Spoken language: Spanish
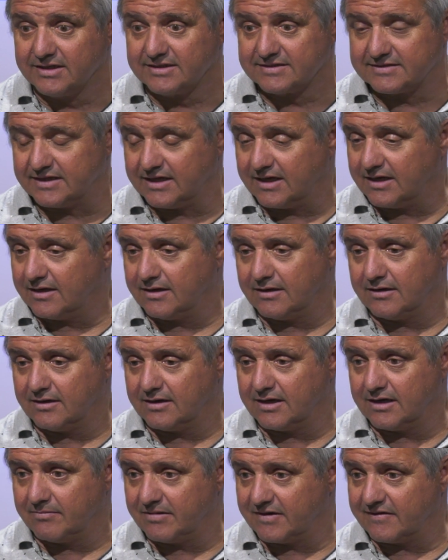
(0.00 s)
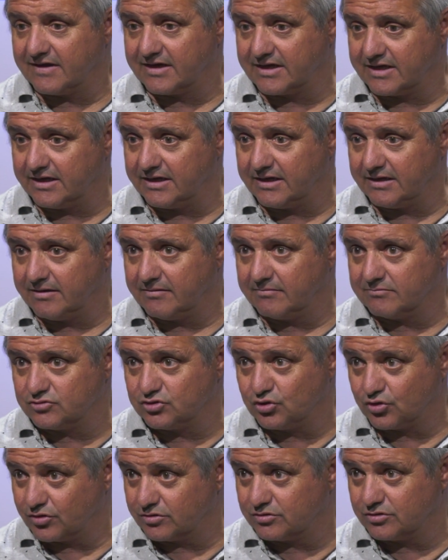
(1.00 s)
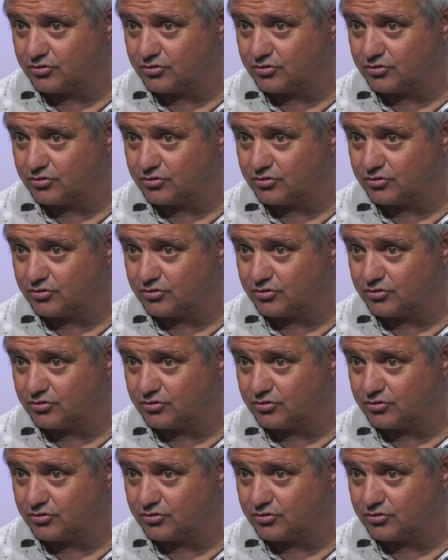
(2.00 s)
Sea, la verdad es que yo